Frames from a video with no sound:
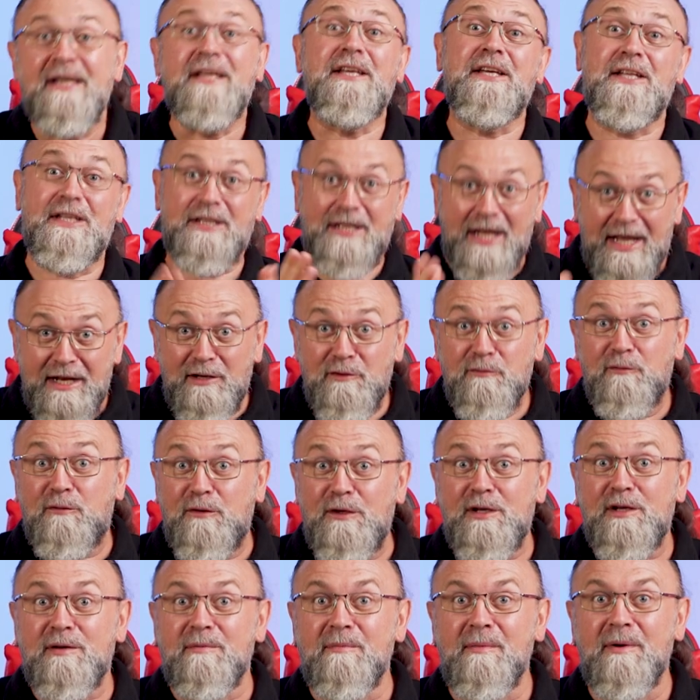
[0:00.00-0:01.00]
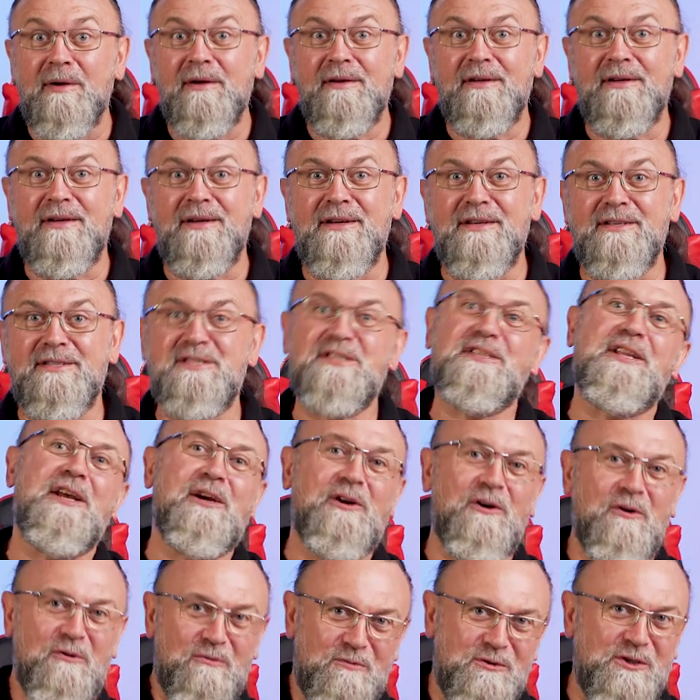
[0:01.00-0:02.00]
I ten film e, z
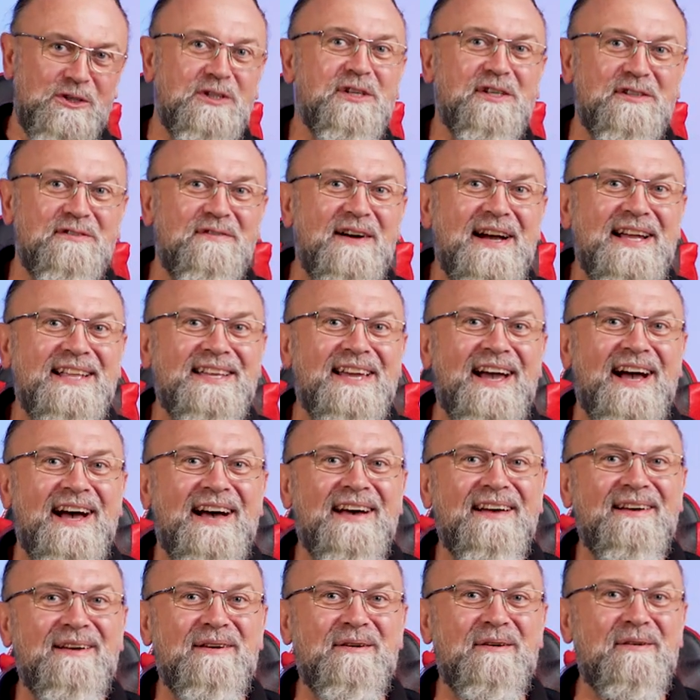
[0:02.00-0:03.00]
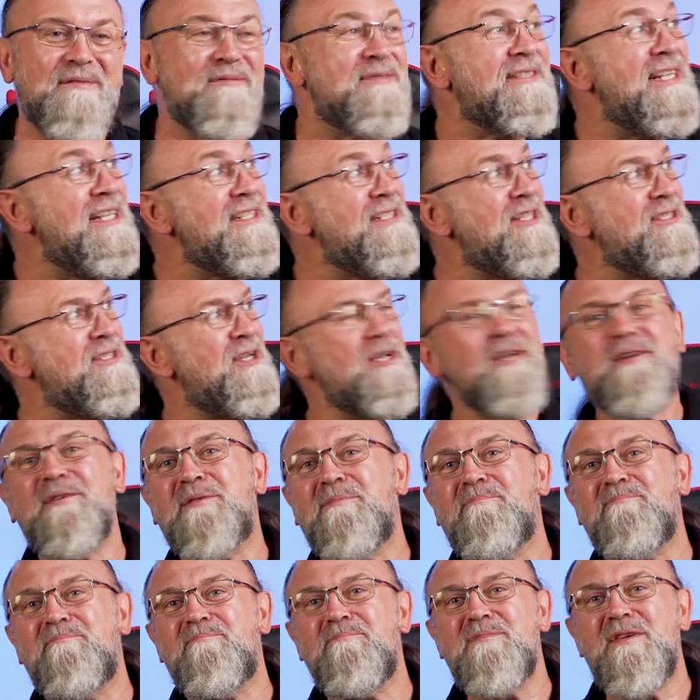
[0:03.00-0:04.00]
tego użytkowania e, znajdziecie
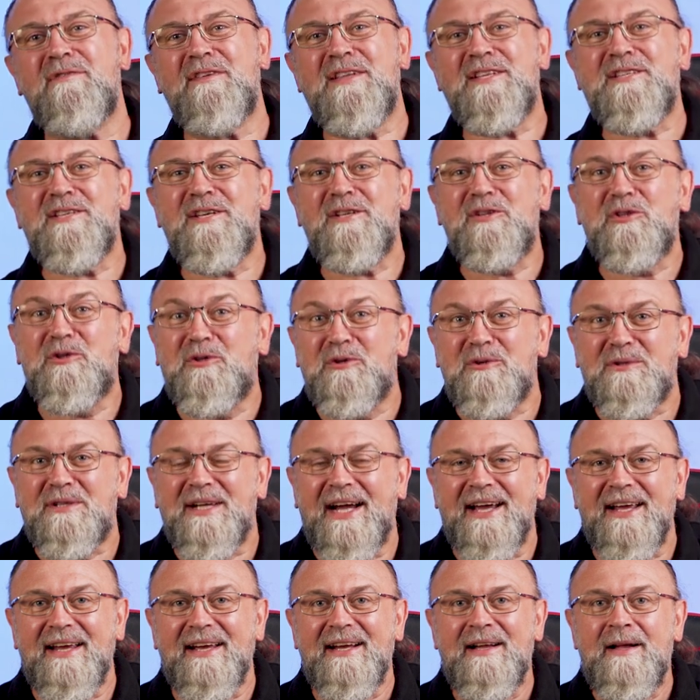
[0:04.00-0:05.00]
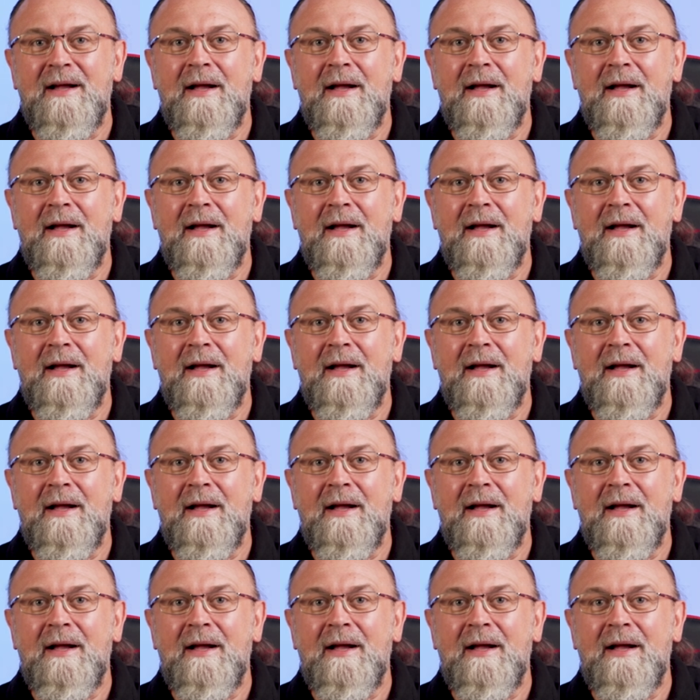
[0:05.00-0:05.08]
mniej więcej tutaj.